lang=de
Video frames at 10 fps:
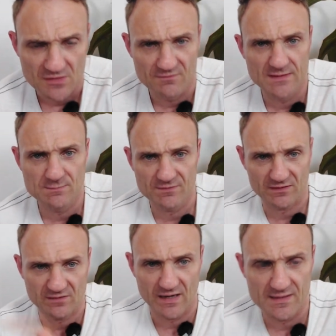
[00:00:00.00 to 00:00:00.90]
Will ich mich
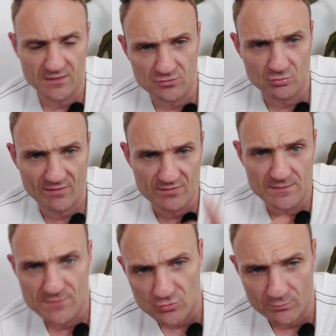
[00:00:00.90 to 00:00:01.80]
verteidigen oder will
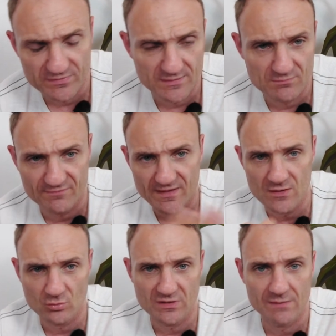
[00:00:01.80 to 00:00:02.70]
ich mich nur ein bisschen
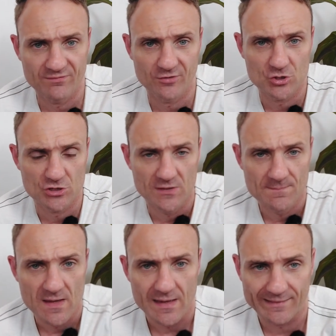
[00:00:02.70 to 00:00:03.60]
bewegen und kämpferische
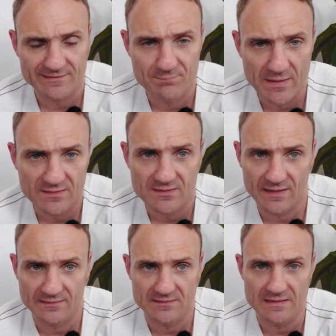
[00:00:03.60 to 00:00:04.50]
Aspekte
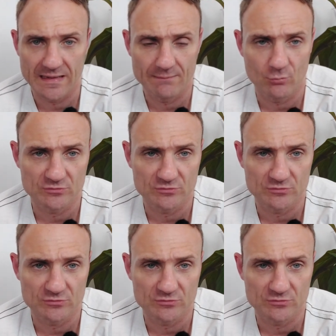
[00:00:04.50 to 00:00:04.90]
da drin haben?